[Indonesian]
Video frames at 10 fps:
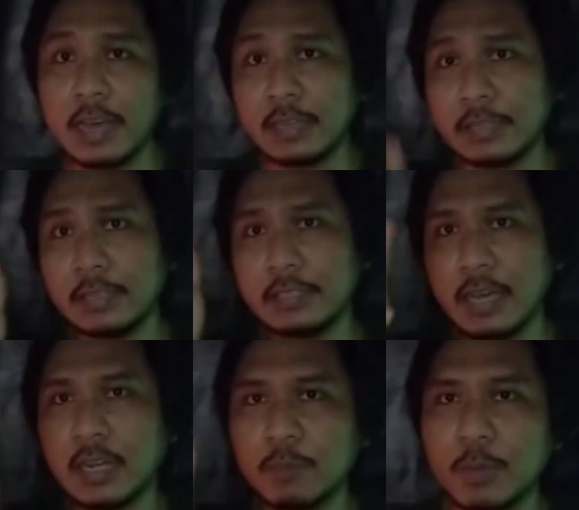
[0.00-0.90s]
atau yang
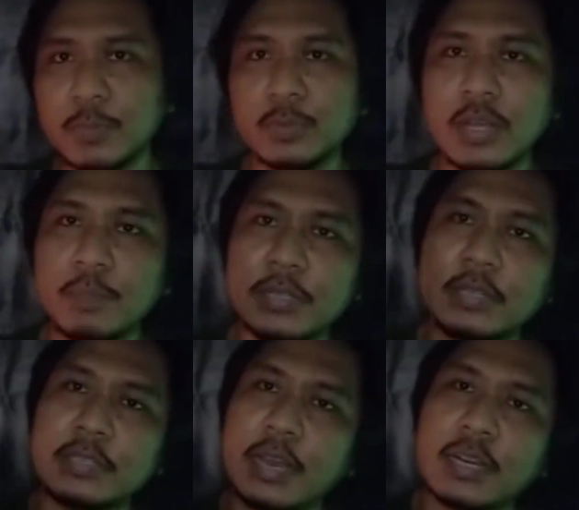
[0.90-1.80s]
dianggap lebih utama
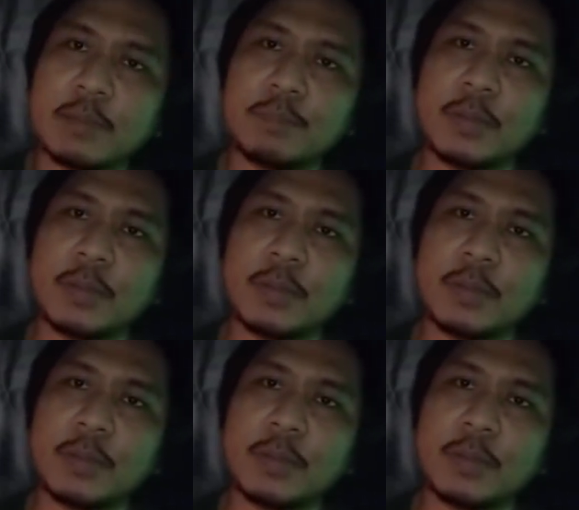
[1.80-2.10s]
dan dianggap